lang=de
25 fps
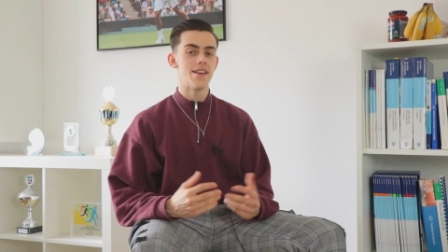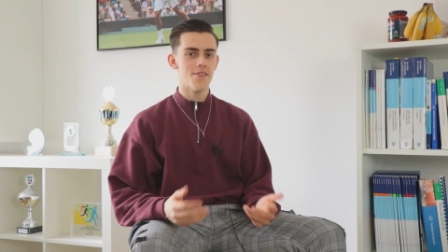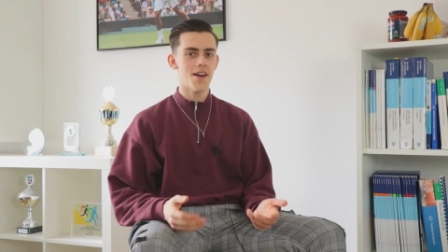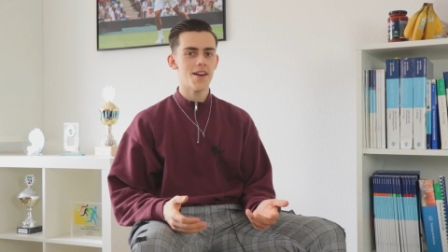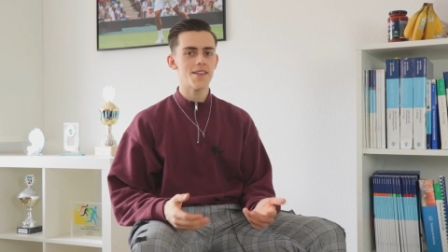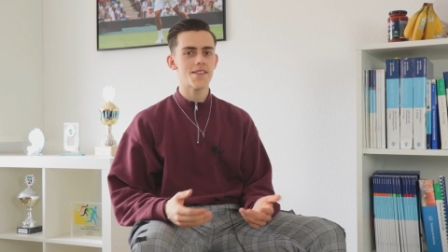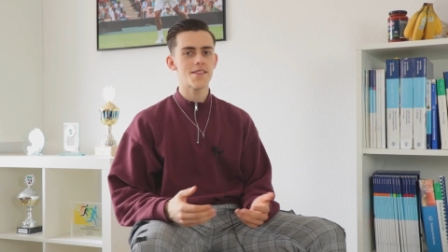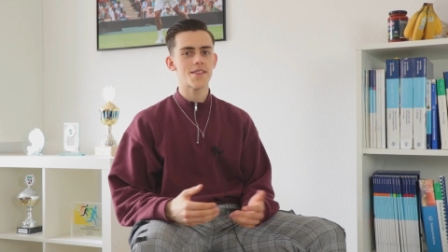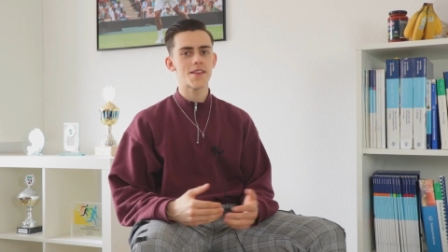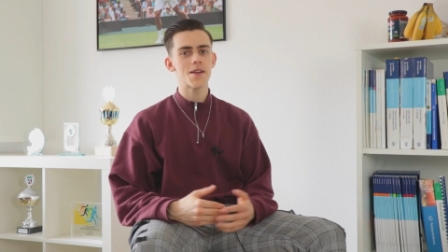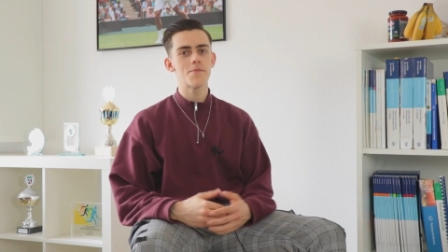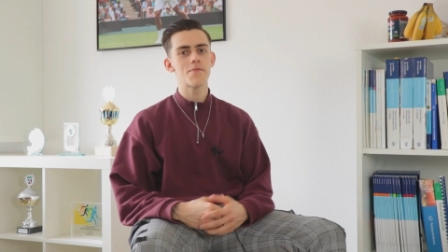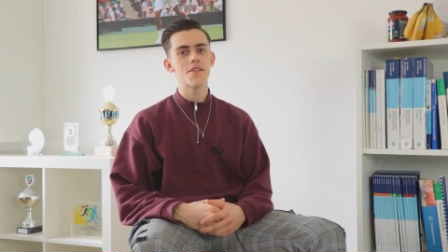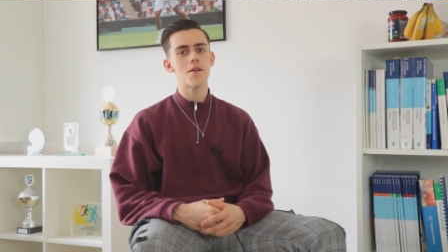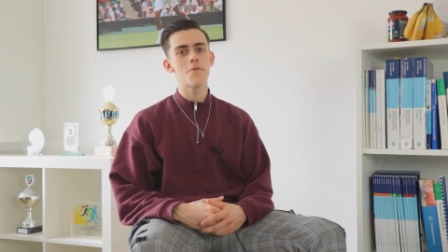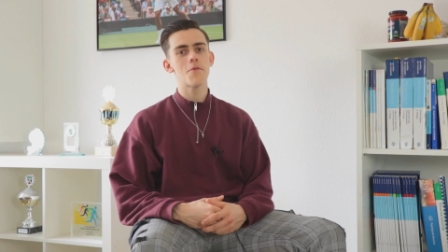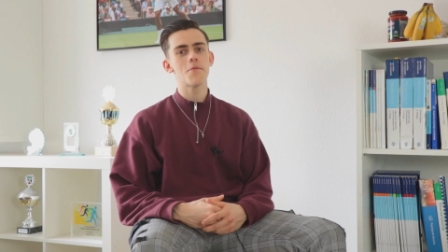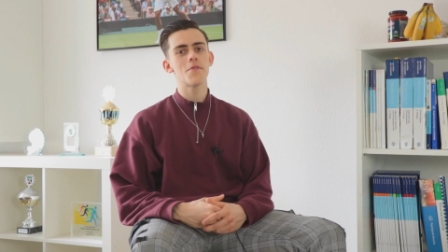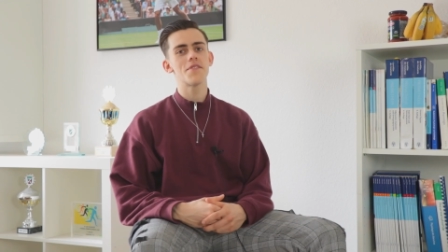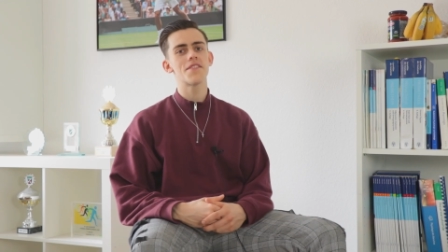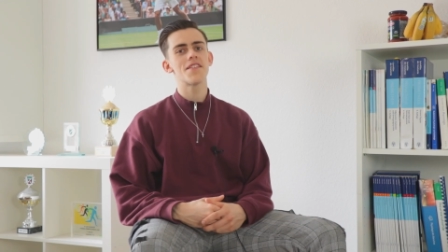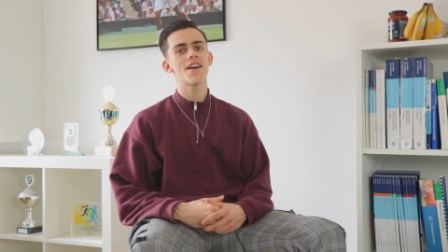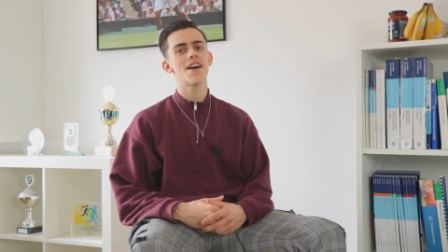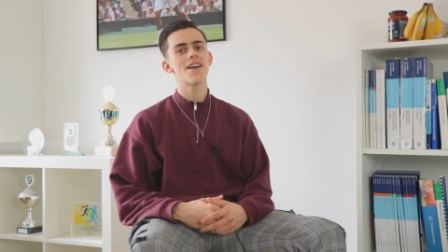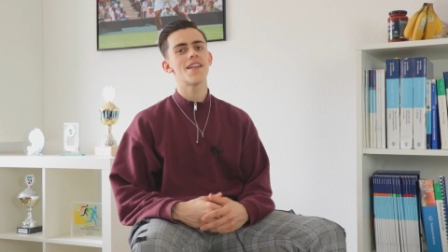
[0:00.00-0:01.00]
Ich weiß, es gibt ja
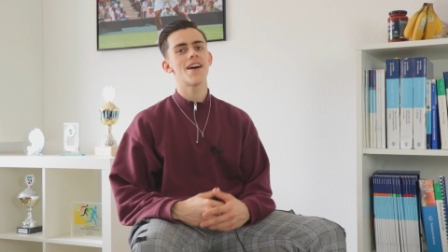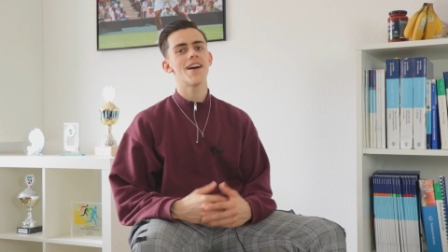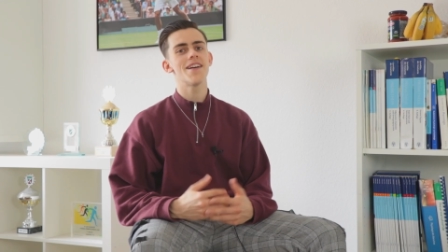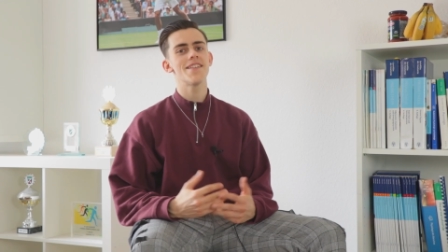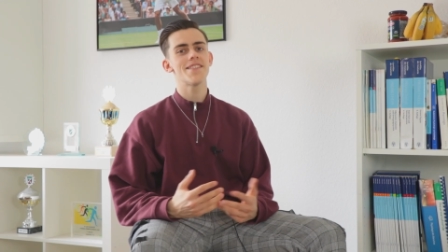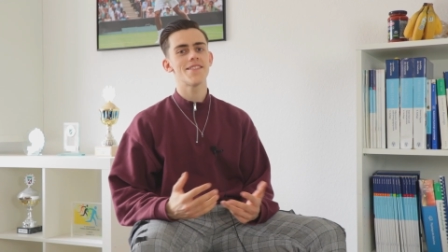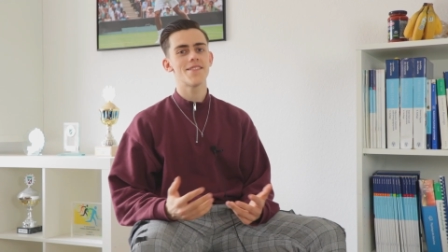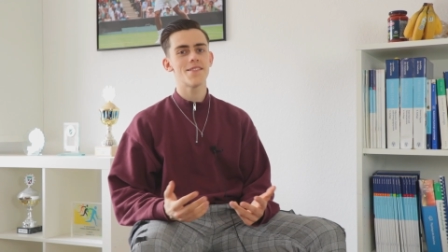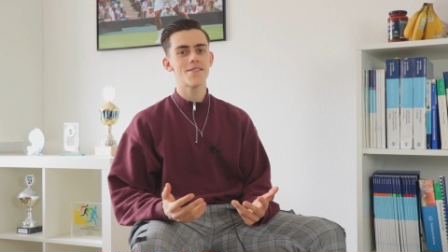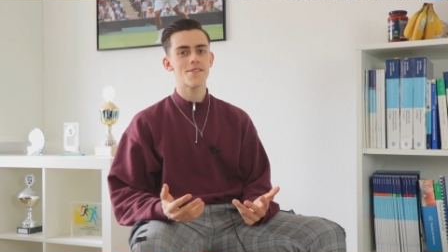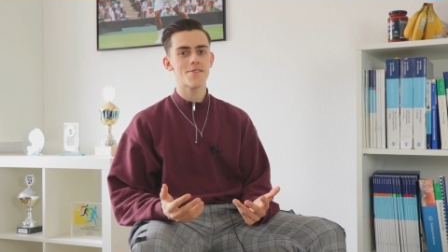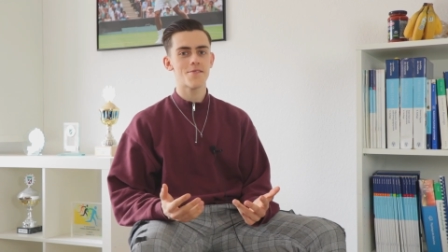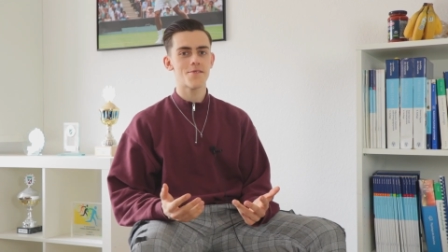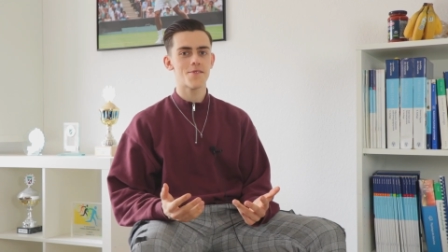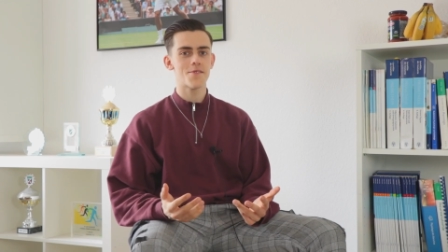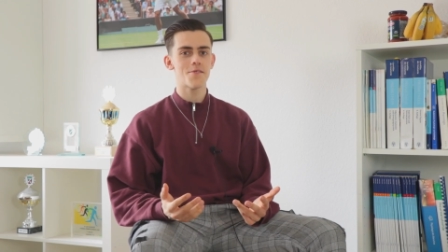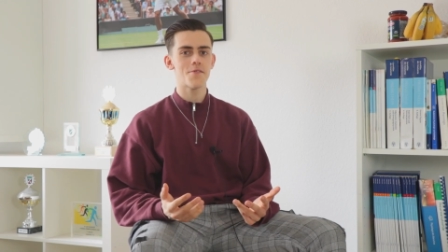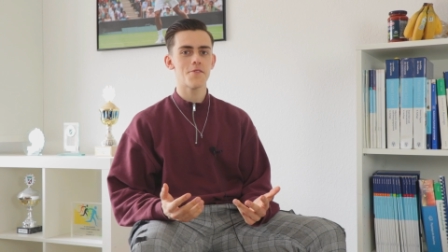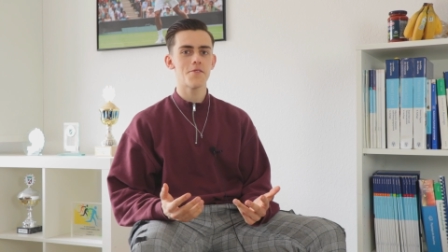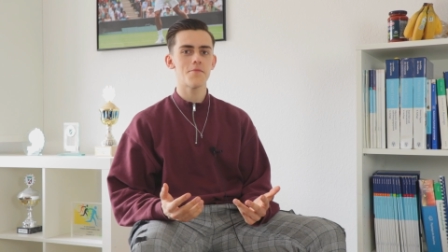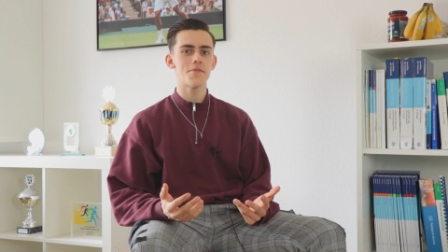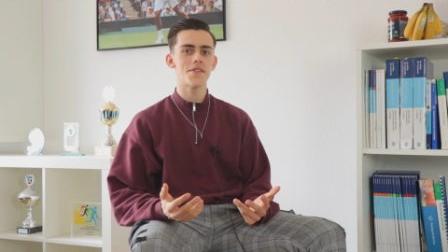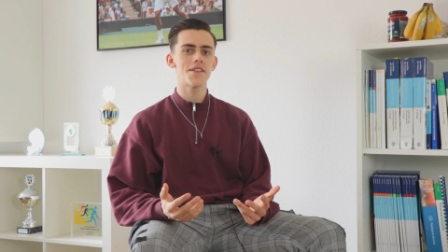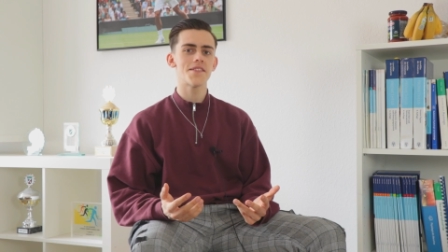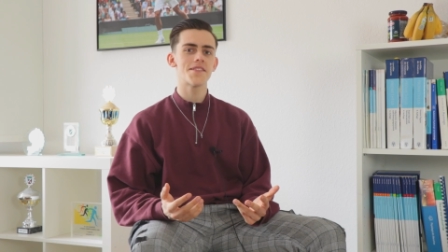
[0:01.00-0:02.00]
momentan heiße
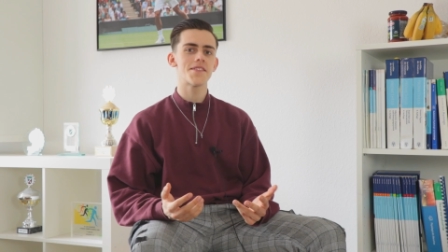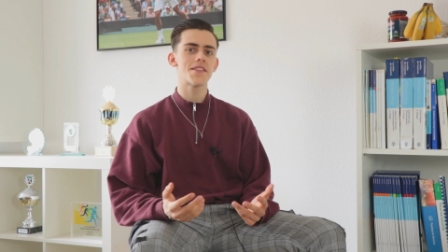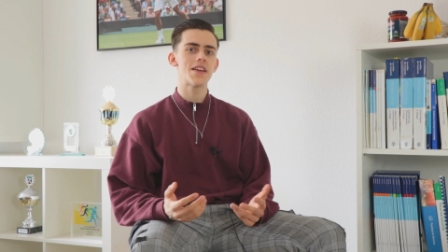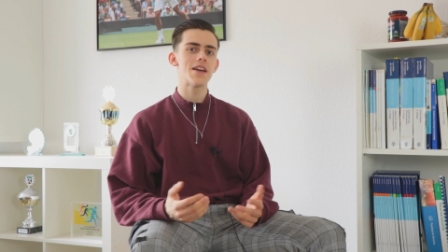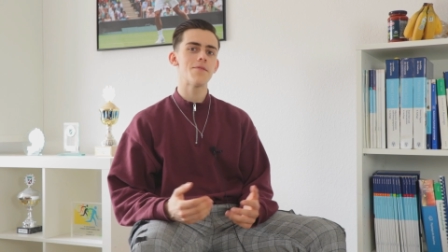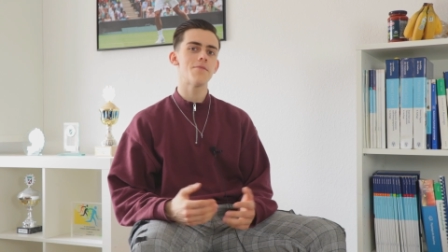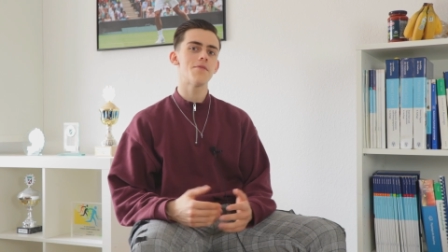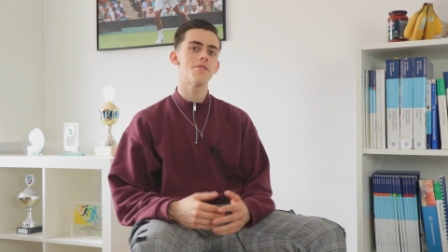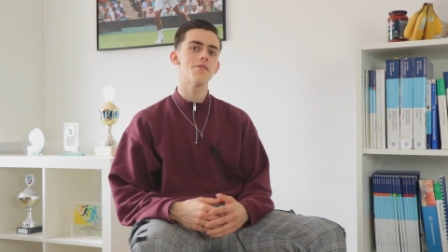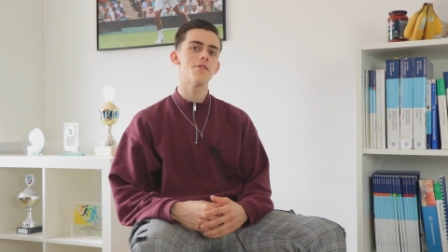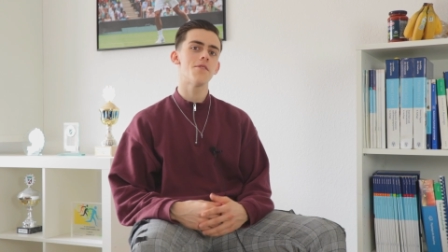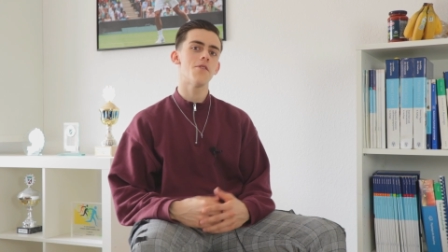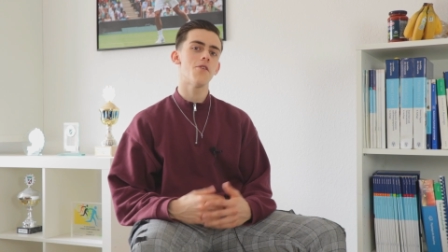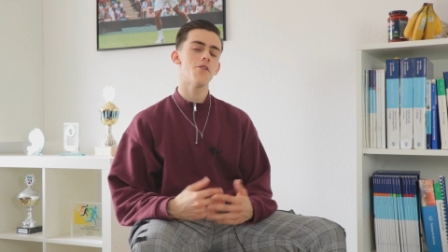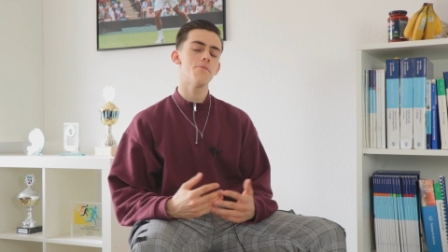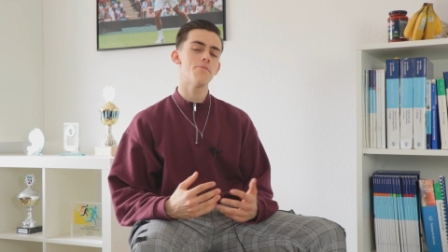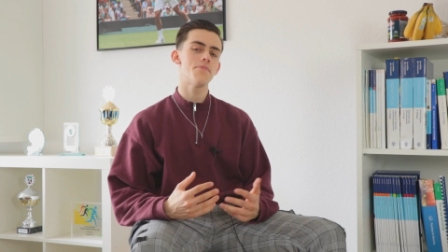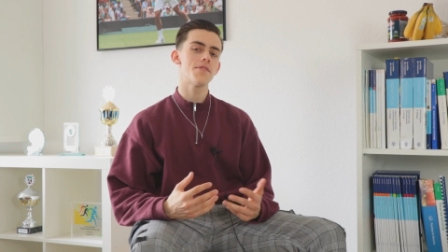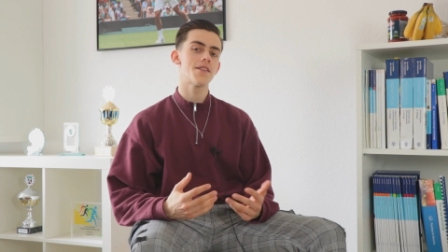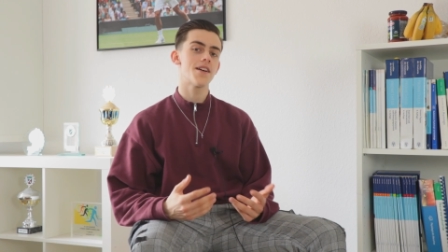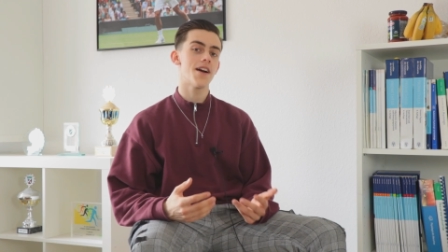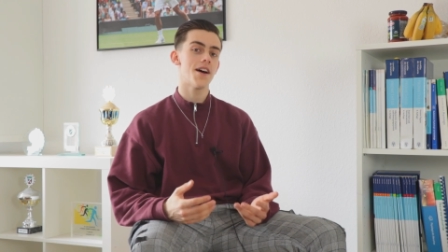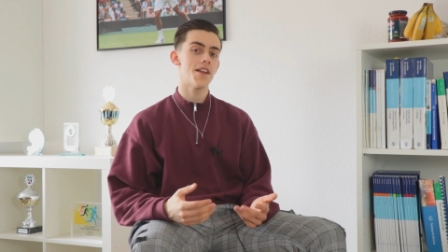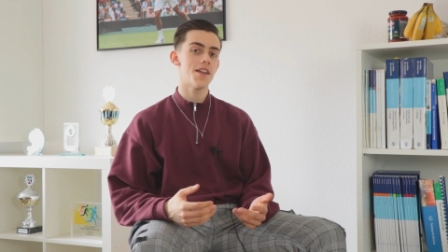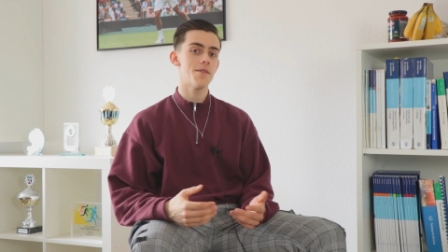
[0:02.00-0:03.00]
Diskussionen über das Thema,
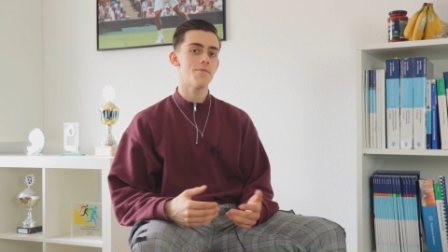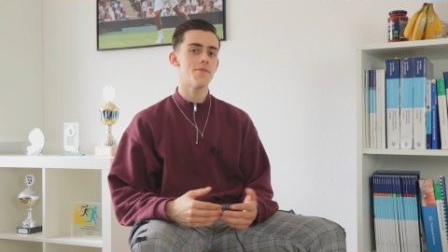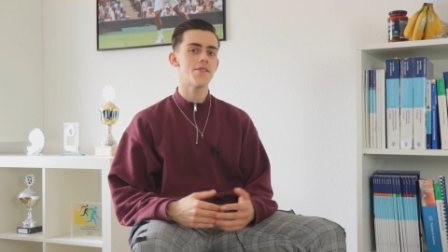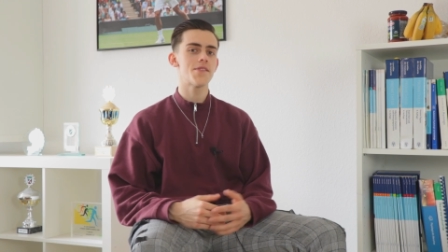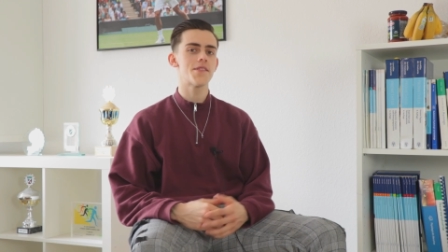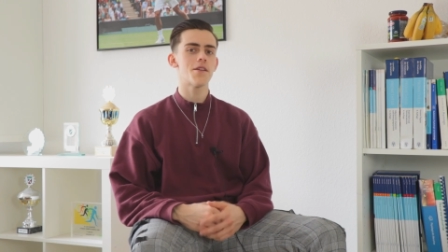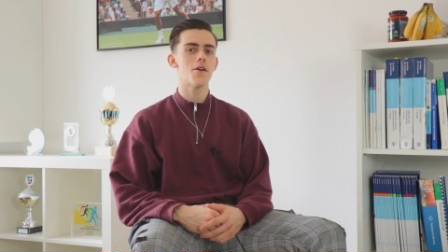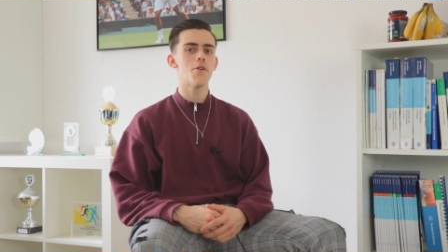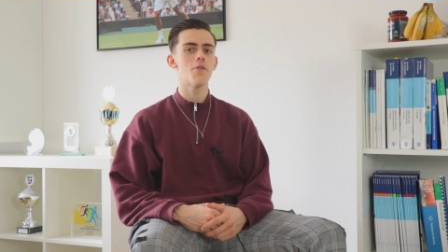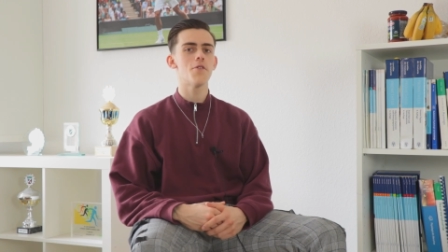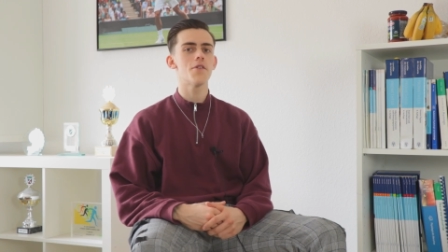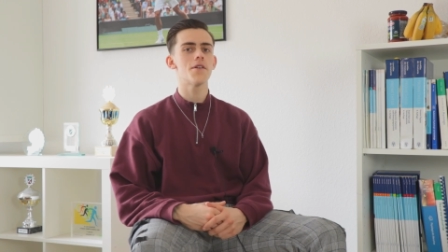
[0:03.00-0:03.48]
ob Cannabis